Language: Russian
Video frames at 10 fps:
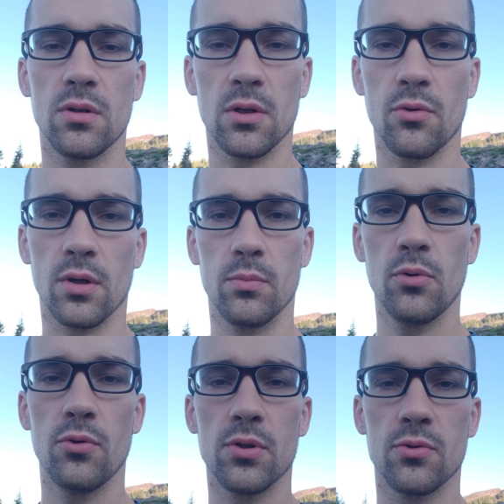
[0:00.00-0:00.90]
которые
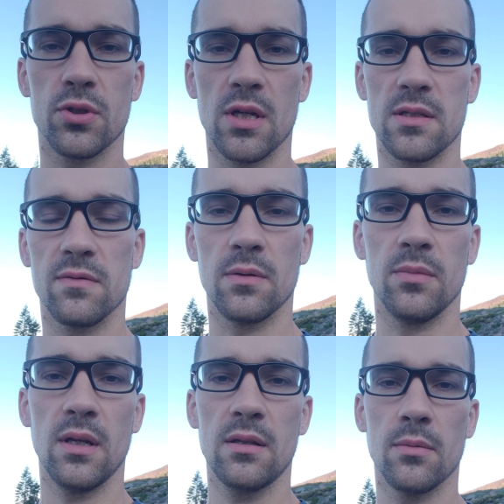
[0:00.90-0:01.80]
буду изучать своим
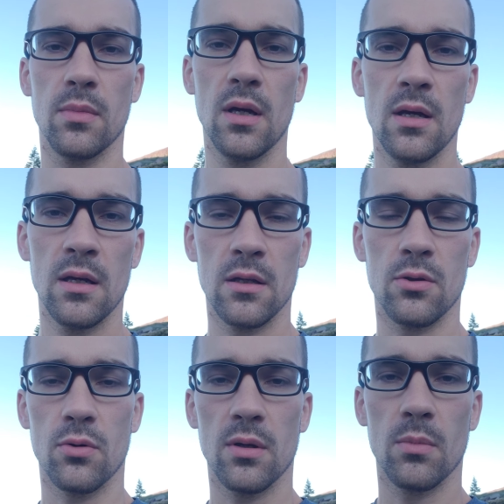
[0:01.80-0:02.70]
детям и
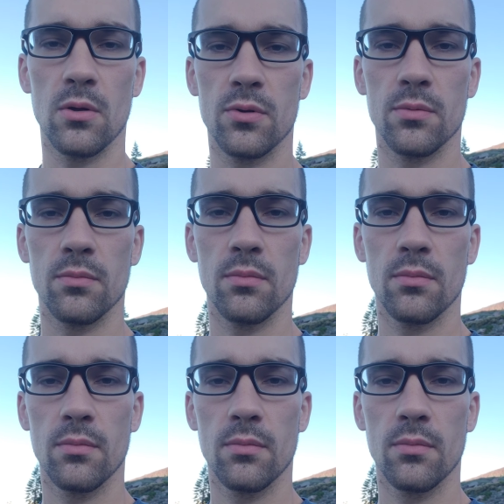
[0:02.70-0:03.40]
другим людям.